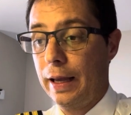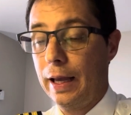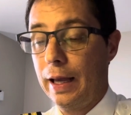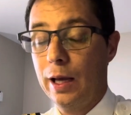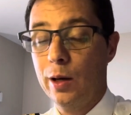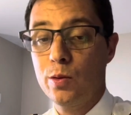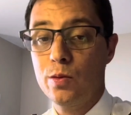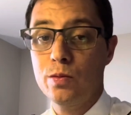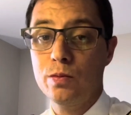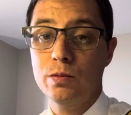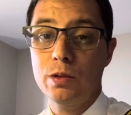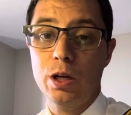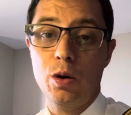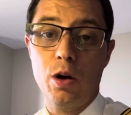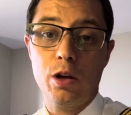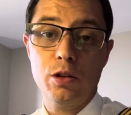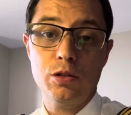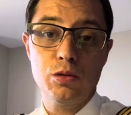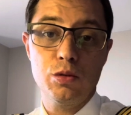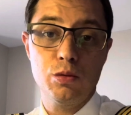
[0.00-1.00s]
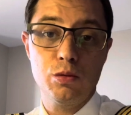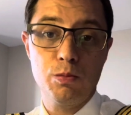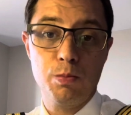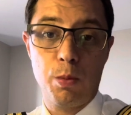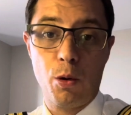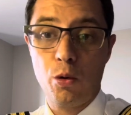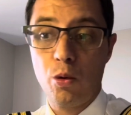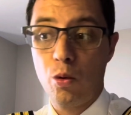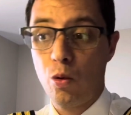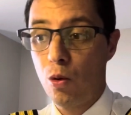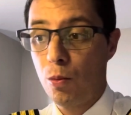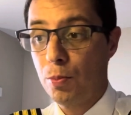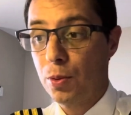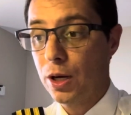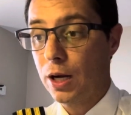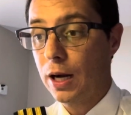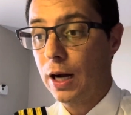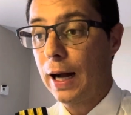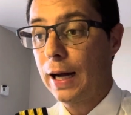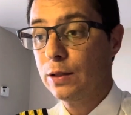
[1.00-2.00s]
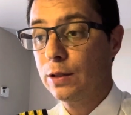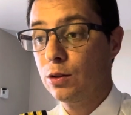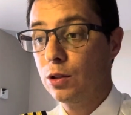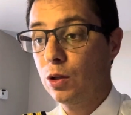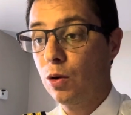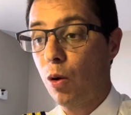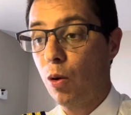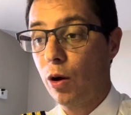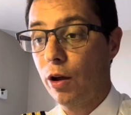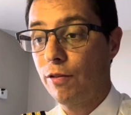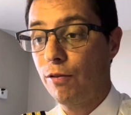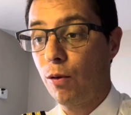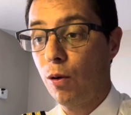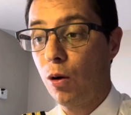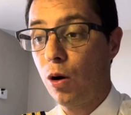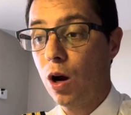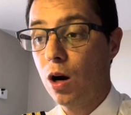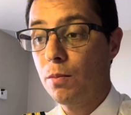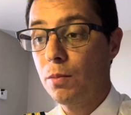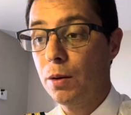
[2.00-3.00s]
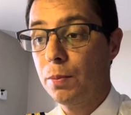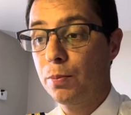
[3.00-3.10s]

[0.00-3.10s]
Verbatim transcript: é, um negócio um pouco complicado de qualquer forma,